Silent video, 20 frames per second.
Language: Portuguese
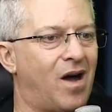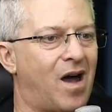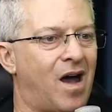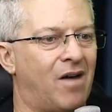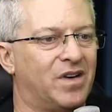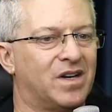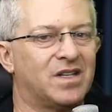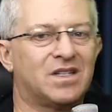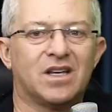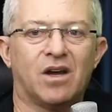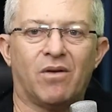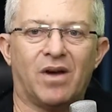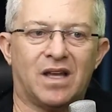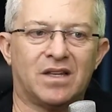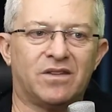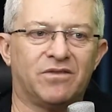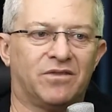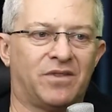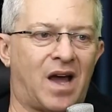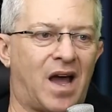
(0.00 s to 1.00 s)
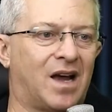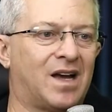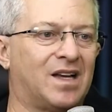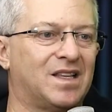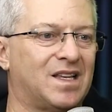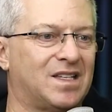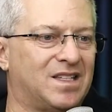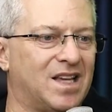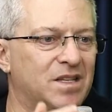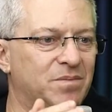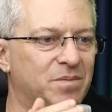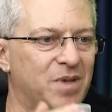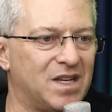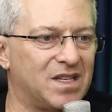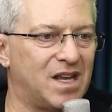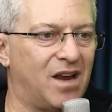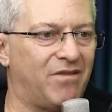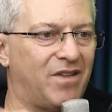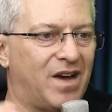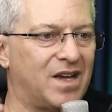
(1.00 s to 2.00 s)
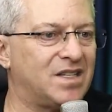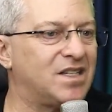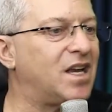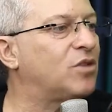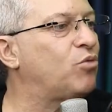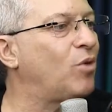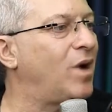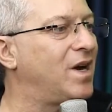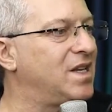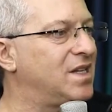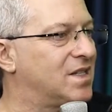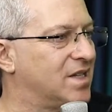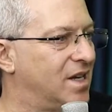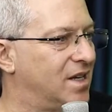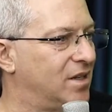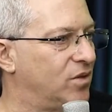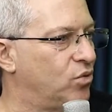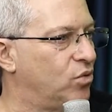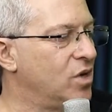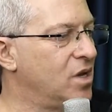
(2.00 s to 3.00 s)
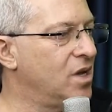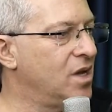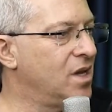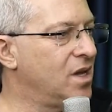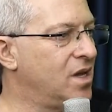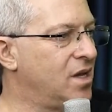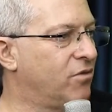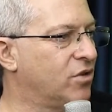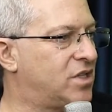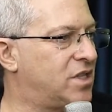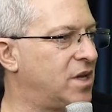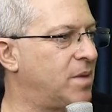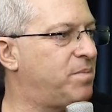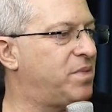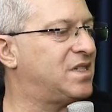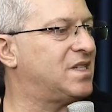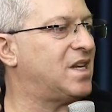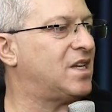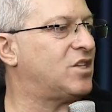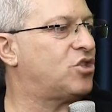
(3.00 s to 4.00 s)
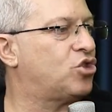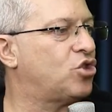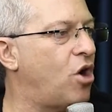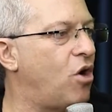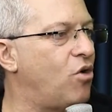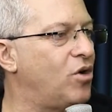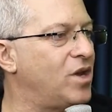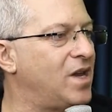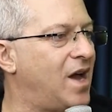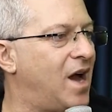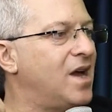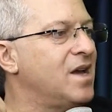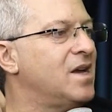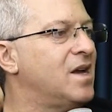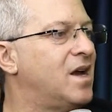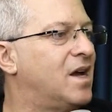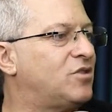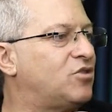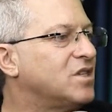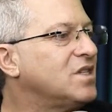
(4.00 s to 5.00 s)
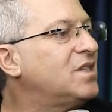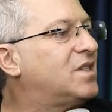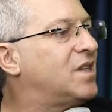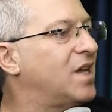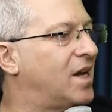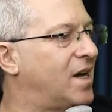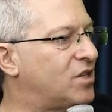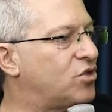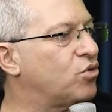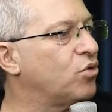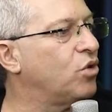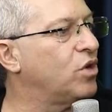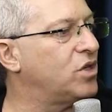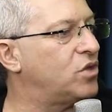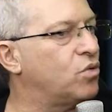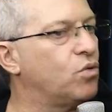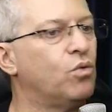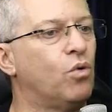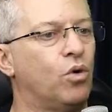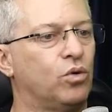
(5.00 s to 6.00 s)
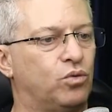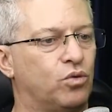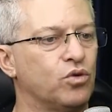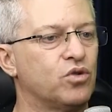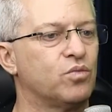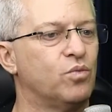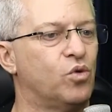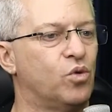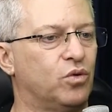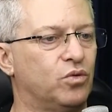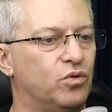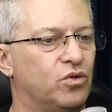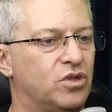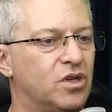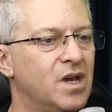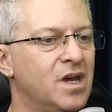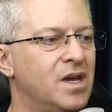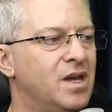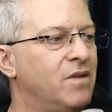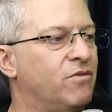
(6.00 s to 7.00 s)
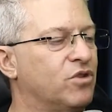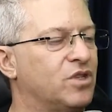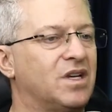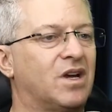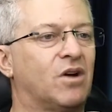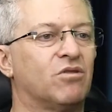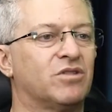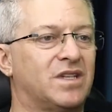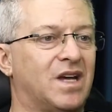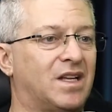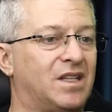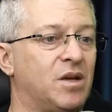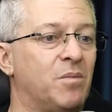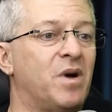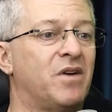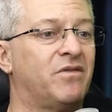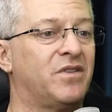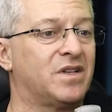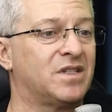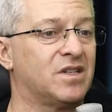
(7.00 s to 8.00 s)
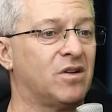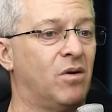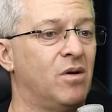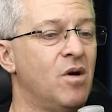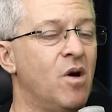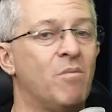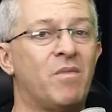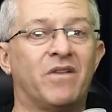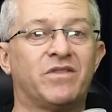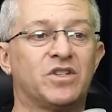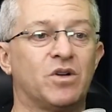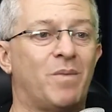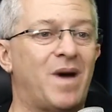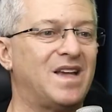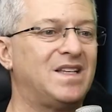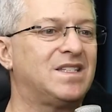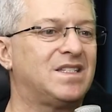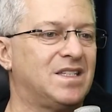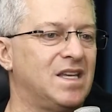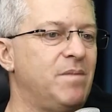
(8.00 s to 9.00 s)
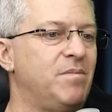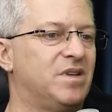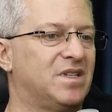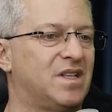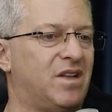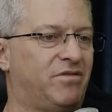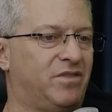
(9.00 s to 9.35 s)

a versão ela vai, a cada seis meses ela vai se atualizando. E você precisa só olhar as suas integrações com outros mundos e você consegue ter uma versão, uma visão mais simples da